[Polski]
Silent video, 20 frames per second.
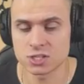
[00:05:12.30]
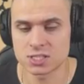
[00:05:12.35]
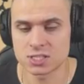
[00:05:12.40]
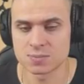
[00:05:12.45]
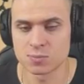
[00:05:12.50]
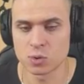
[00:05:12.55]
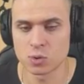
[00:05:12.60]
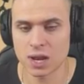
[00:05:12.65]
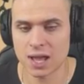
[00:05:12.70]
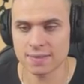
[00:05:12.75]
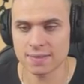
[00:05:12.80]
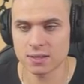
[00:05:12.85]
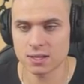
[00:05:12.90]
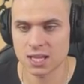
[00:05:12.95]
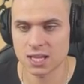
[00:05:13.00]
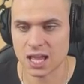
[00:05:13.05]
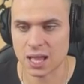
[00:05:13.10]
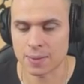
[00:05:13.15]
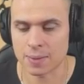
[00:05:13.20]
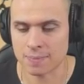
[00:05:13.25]
z Mulan?
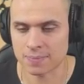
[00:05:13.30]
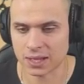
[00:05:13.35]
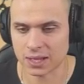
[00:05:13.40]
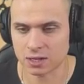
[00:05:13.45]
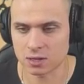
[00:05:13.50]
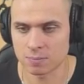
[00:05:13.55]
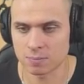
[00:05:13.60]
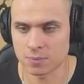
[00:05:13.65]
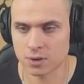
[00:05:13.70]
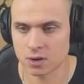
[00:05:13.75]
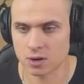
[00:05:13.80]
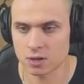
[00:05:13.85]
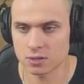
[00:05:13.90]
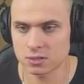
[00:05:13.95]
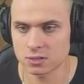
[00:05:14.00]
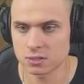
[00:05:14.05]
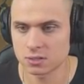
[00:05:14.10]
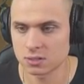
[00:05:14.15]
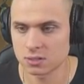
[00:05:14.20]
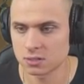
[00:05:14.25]
Ja mam taką
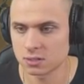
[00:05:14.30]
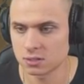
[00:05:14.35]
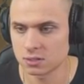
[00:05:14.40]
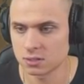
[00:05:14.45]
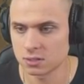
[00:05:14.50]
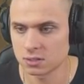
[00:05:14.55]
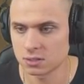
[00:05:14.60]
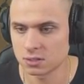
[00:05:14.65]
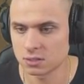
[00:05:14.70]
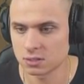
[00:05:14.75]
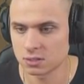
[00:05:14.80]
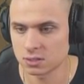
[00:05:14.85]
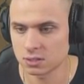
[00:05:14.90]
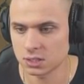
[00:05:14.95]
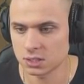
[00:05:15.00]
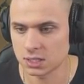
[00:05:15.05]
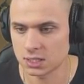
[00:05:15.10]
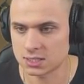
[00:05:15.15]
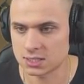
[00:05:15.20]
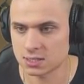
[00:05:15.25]
broń.
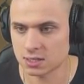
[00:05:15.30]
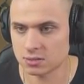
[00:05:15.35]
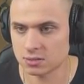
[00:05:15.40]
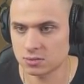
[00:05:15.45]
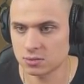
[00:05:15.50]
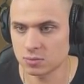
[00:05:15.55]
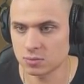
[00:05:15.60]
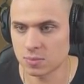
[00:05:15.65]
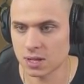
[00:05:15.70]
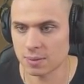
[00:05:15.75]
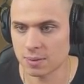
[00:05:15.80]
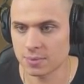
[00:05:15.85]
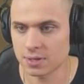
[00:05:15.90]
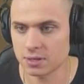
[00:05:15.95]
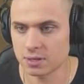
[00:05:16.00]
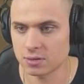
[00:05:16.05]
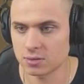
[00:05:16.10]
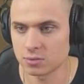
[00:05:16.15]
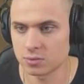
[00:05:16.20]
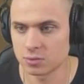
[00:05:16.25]
I co tu
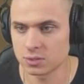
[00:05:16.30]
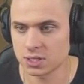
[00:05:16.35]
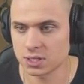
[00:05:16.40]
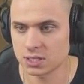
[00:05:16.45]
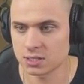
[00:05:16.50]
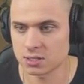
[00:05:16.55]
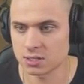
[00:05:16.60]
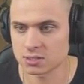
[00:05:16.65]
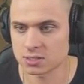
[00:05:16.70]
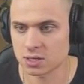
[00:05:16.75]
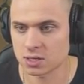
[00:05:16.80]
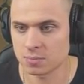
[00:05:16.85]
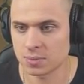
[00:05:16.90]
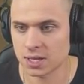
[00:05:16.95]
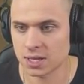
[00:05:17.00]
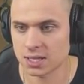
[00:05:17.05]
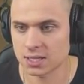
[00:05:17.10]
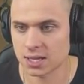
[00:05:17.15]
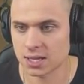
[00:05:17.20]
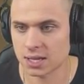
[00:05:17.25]
mamy u niej do
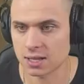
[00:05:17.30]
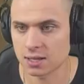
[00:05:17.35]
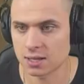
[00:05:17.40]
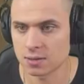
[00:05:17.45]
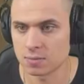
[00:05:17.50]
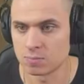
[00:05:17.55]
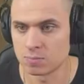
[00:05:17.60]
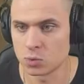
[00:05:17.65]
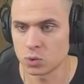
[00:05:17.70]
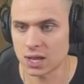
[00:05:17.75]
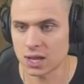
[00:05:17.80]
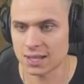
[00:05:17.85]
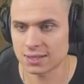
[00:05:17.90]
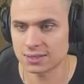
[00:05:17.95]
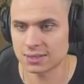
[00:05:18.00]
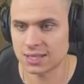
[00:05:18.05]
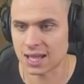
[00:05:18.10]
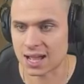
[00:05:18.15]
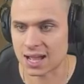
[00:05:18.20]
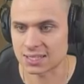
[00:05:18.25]
zrobienia?
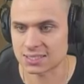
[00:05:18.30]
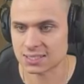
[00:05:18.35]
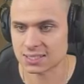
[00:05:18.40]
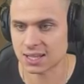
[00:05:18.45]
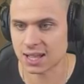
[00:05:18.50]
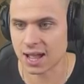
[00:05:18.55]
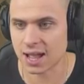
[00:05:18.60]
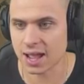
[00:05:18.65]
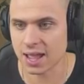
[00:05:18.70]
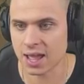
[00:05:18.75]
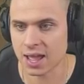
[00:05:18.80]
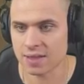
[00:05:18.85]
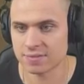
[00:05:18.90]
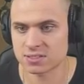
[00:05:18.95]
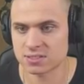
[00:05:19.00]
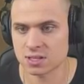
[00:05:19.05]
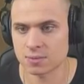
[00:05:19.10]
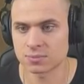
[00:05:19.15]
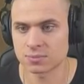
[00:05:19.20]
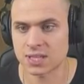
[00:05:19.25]
Mulan task. I have
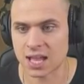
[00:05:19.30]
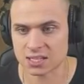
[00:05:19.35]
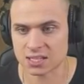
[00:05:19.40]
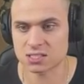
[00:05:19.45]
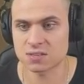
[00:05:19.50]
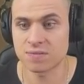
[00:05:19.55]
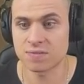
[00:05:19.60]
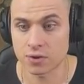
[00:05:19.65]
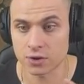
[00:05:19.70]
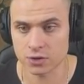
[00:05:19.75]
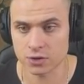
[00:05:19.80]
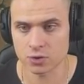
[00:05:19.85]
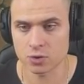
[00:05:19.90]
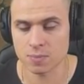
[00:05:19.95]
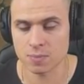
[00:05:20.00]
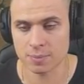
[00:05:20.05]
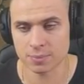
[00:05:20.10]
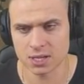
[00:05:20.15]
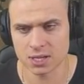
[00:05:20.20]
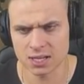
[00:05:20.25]
some tasks for you.
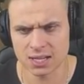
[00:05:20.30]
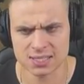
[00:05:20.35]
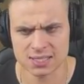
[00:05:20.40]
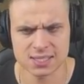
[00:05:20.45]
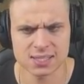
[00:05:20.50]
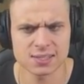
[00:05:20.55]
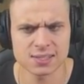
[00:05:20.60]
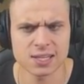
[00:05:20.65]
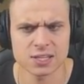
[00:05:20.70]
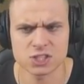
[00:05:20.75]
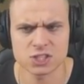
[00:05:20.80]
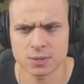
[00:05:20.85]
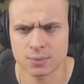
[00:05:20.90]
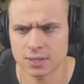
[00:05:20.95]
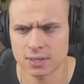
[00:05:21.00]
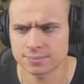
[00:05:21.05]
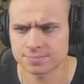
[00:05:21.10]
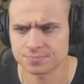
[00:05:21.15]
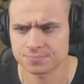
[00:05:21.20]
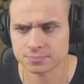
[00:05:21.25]
Mam kilka zadań dla
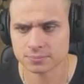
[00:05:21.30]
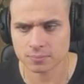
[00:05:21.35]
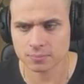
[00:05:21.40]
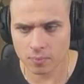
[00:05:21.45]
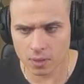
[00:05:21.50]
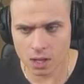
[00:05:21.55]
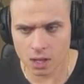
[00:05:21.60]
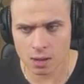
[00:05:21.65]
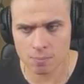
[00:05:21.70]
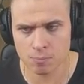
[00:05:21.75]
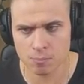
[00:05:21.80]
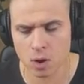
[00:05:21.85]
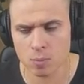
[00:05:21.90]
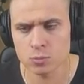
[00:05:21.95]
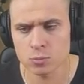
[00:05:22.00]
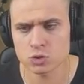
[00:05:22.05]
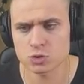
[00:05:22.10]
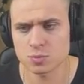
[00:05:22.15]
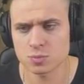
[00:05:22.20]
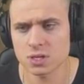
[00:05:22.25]
ciebie.
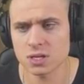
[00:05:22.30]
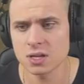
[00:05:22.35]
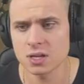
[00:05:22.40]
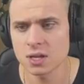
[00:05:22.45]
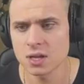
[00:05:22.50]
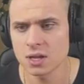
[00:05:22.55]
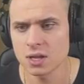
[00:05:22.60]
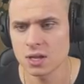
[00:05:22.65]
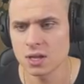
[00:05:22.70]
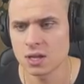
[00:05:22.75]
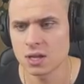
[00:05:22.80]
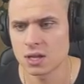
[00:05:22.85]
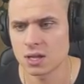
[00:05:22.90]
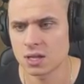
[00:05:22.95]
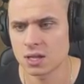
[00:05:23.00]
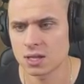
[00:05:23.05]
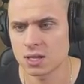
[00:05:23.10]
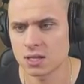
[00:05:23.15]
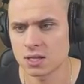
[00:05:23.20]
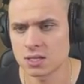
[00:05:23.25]
Pomóż mi
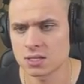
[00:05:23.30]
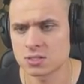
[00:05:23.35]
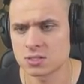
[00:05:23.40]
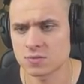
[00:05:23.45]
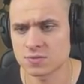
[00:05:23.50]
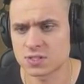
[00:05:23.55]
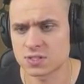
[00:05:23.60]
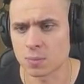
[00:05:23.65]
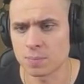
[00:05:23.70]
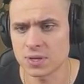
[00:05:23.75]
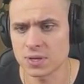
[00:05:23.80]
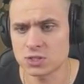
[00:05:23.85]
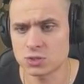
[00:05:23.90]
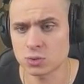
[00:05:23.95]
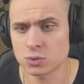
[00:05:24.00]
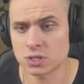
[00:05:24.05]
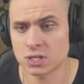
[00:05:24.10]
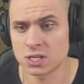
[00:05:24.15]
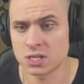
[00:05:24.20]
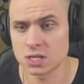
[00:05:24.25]
e, w
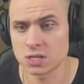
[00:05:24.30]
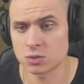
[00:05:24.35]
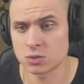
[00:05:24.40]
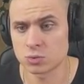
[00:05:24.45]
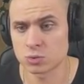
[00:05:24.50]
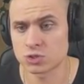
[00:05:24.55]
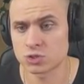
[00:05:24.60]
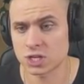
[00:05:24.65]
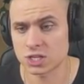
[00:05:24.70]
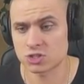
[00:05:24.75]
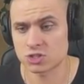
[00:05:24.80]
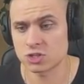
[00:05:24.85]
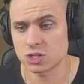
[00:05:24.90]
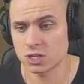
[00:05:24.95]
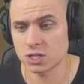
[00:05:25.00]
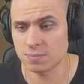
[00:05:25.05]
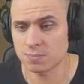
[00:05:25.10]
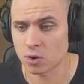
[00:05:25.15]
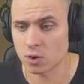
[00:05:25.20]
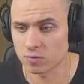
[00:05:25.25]
zdobyciu kilku rzeczy
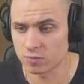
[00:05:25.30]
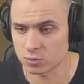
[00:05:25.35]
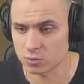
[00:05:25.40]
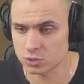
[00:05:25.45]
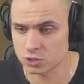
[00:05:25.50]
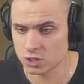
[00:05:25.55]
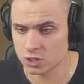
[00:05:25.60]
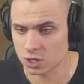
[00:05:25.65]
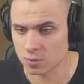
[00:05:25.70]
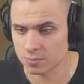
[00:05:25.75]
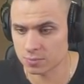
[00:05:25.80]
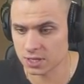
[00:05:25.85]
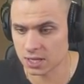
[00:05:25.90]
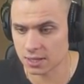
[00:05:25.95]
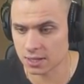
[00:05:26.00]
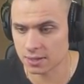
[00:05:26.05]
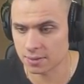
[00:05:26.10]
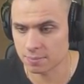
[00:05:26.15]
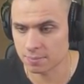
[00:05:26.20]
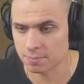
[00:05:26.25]
i powróć do
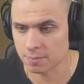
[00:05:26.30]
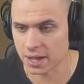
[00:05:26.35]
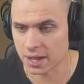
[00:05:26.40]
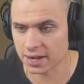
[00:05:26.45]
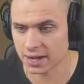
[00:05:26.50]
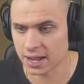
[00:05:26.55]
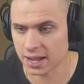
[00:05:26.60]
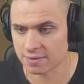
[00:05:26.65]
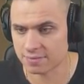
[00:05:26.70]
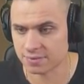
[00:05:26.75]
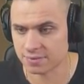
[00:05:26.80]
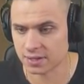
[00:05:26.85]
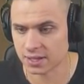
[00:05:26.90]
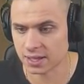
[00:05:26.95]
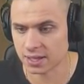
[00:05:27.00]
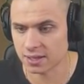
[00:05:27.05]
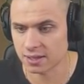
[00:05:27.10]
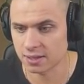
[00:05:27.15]
mnie. Marchewkę.